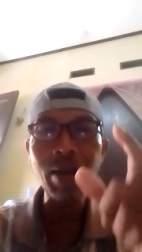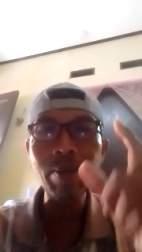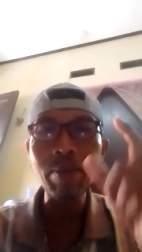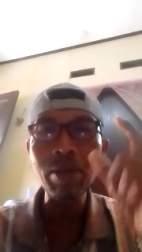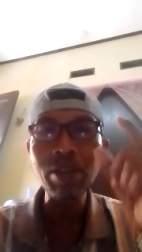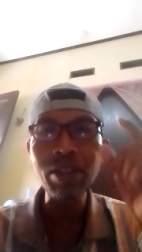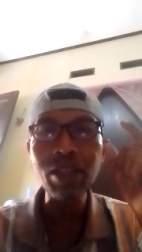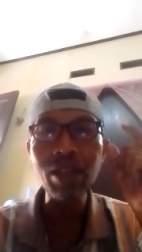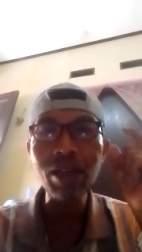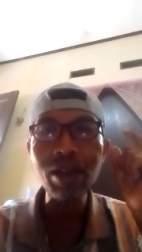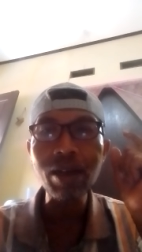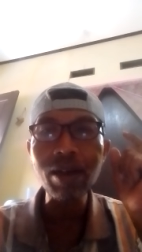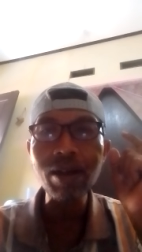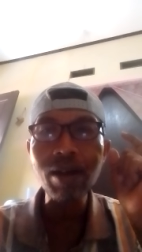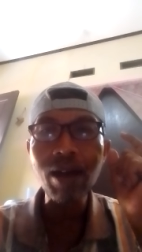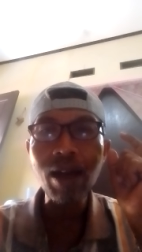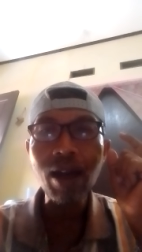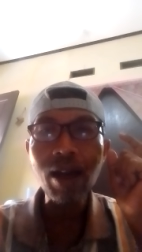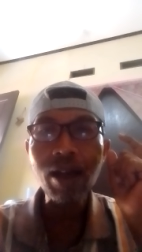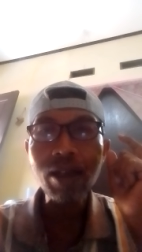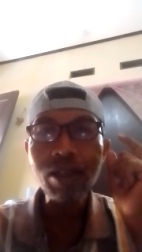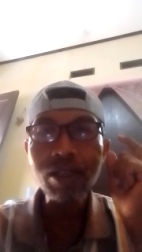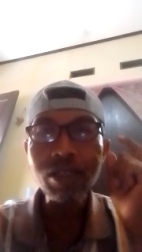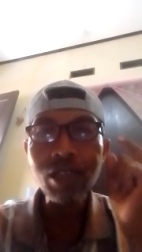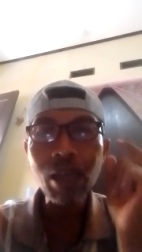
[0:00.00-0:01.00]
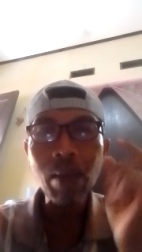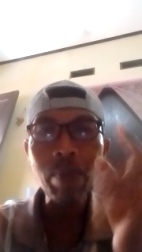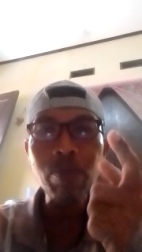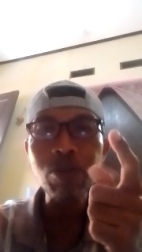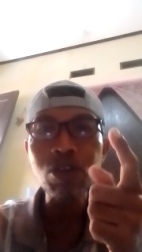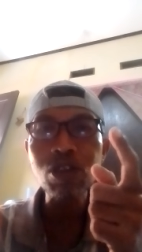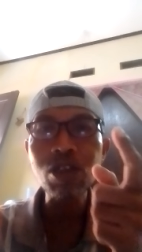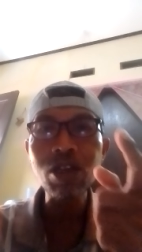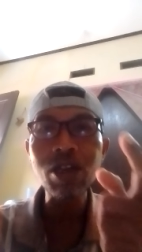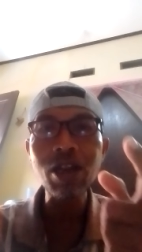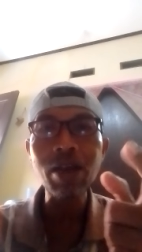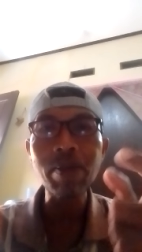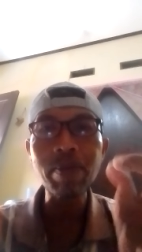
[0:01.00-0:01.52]
Yang penting
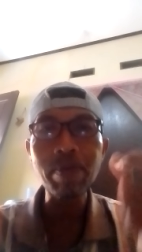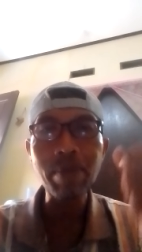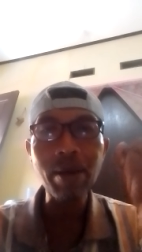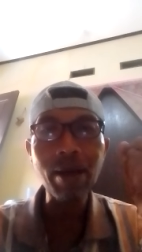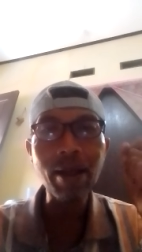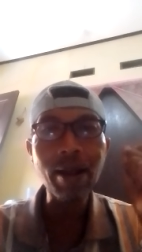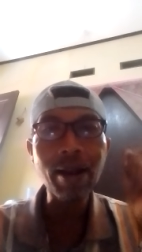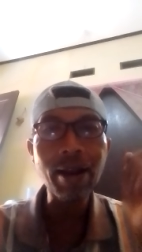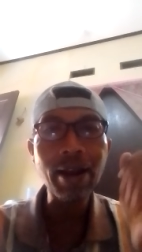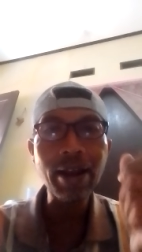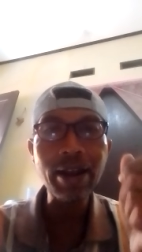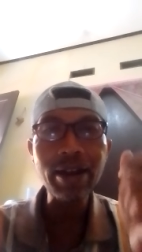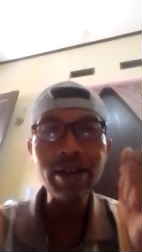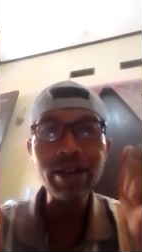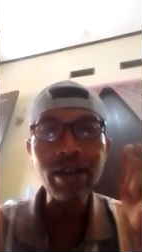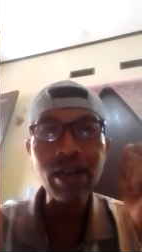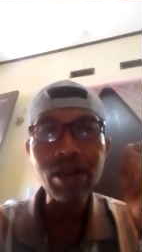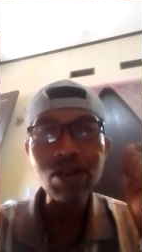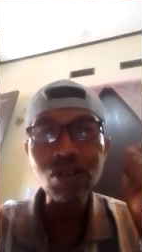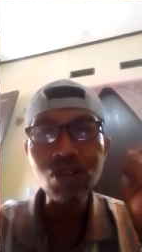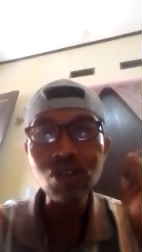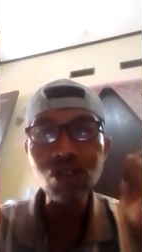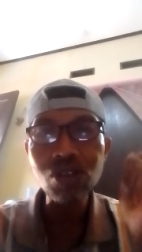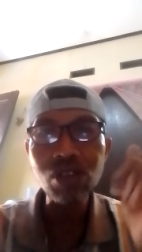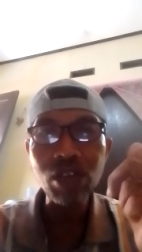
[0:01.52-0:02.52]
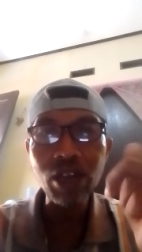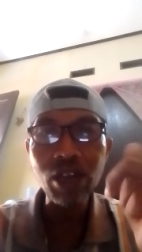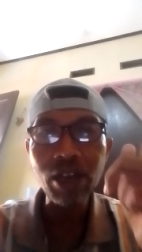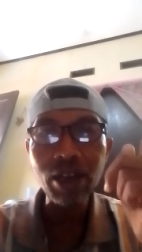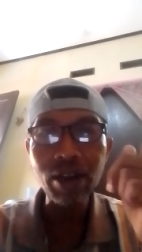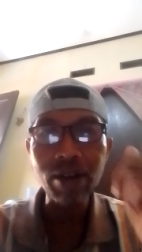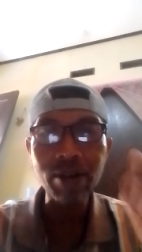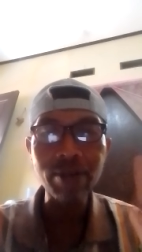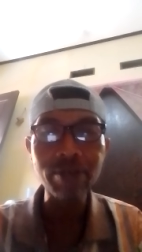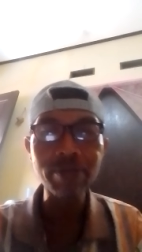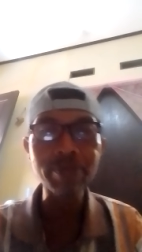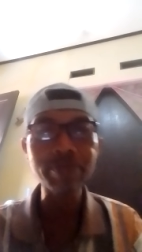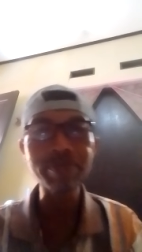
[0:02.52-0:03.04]
subscribe, like dan
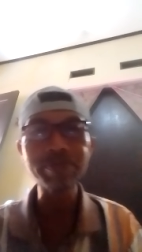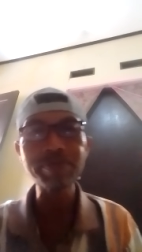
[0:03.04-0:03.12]
share